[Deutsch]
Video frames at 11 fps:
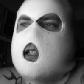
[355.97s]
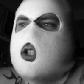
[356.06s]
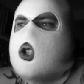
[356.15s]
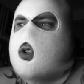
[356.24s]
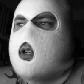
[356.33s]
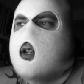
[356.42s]
eine
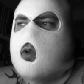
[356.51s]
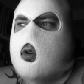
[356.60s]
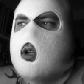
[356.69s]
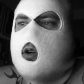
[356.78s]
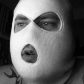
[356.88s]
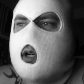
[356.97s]
schöne
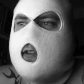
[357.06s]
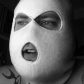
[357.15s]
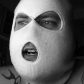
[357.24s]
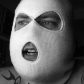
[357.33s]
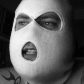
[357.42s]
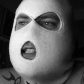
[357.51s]
runde Runde
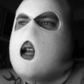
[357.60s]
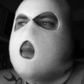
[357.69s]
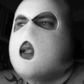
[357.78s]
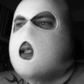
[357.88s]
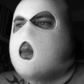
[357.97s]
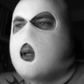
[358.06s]
war. Deshalb
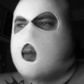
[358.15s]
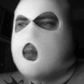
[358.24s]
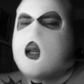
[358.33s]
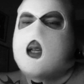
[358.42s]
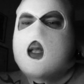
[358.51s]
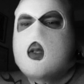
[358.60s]
bester
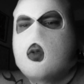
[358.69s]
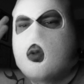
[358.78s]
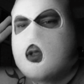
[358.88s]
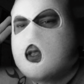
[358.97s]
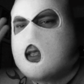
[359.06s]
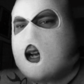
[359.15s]
Beatpick Hinz und
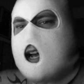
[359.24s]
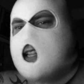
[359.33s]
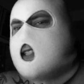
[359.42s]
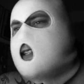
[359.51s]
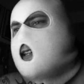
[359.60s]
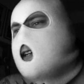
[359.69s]
Kunst
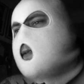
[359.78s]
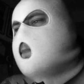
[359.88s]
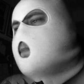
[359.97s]
13.